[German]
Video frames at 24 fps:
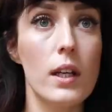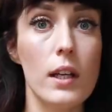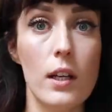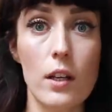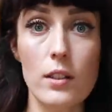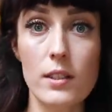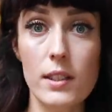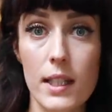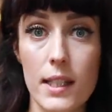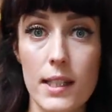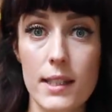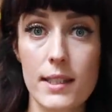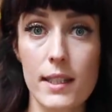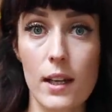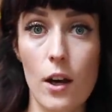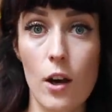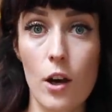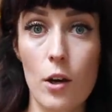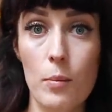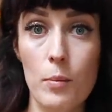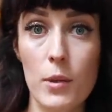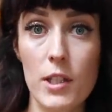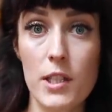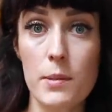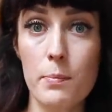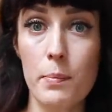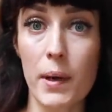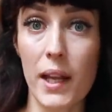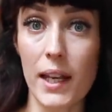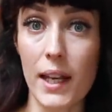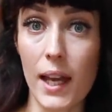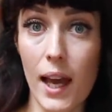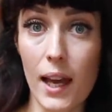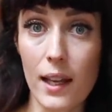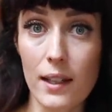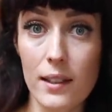Genauso gilt es auch mit
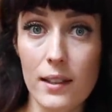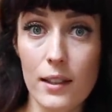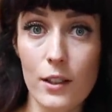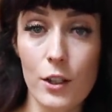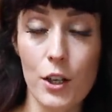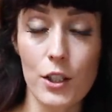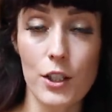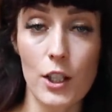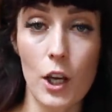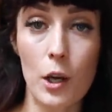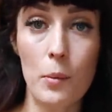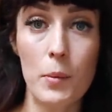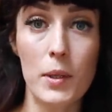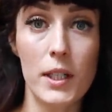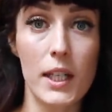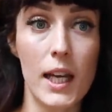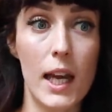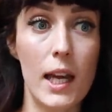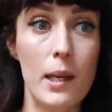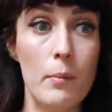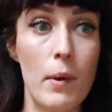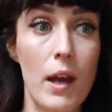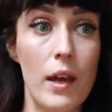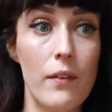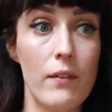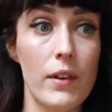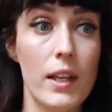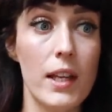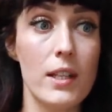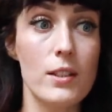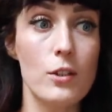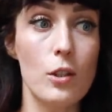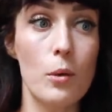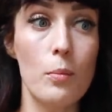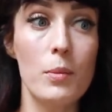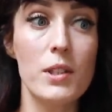Banane. Könnt ihr auch mit reinmachen, wenn
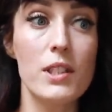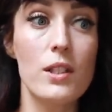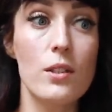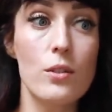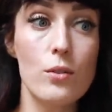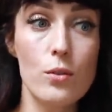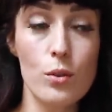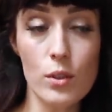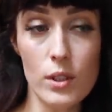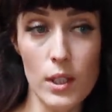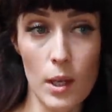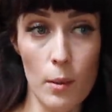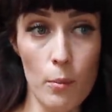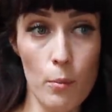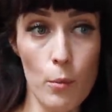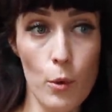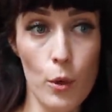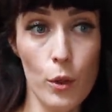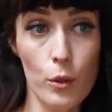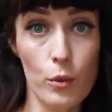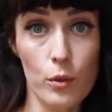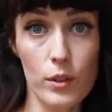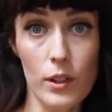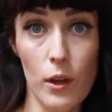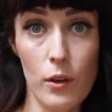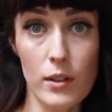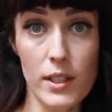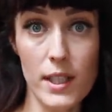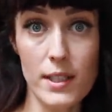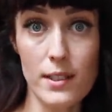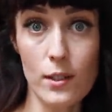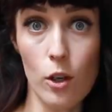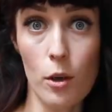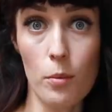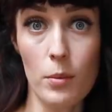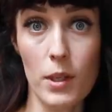ihr es noch ein bisschen süßer mögt. Und auch
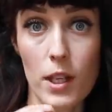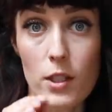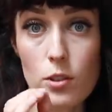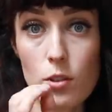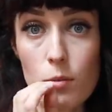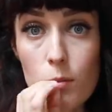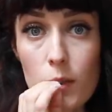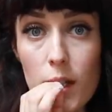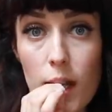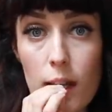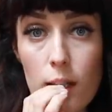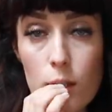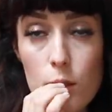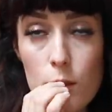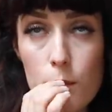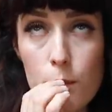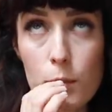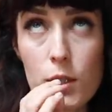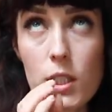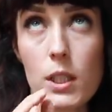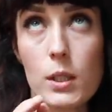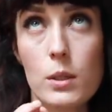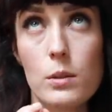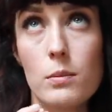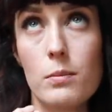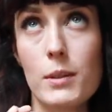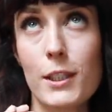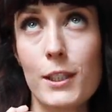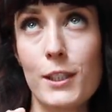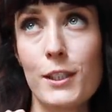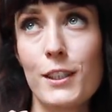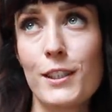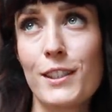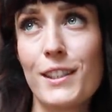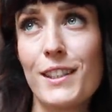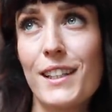das in Kombination mit Erdnussbutter. Oh mein
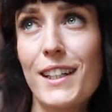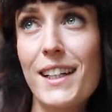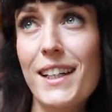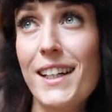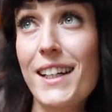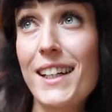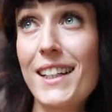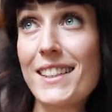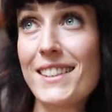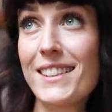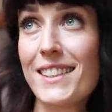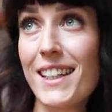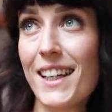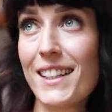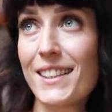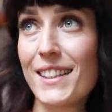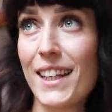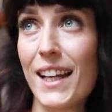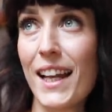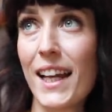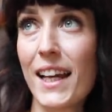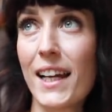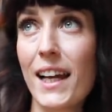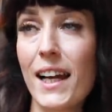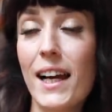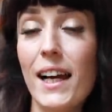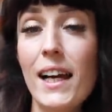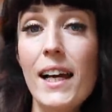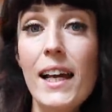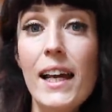Gott, sehr, sehr lecker.